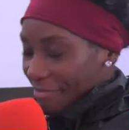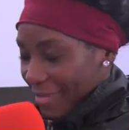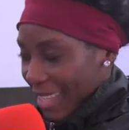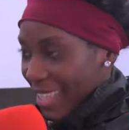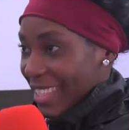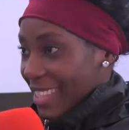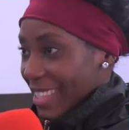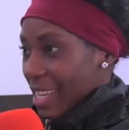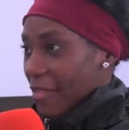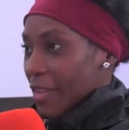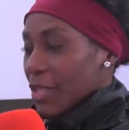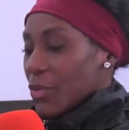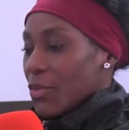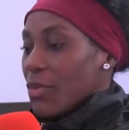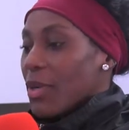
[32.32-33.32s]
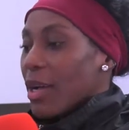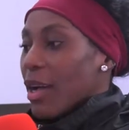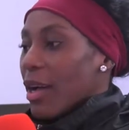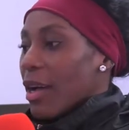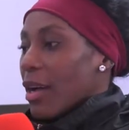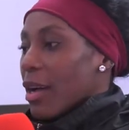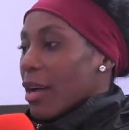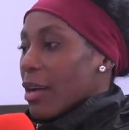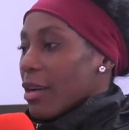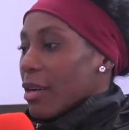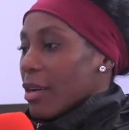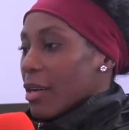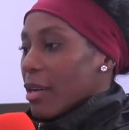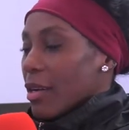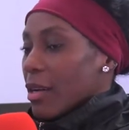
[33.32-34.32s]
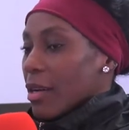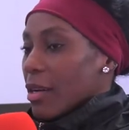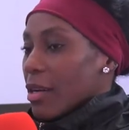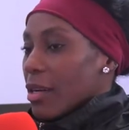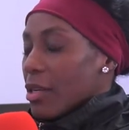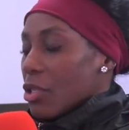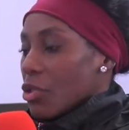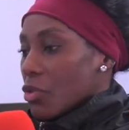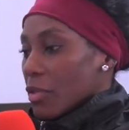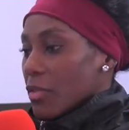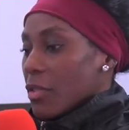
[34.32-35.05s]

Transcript: d'être ici avec nous. Euh, je suis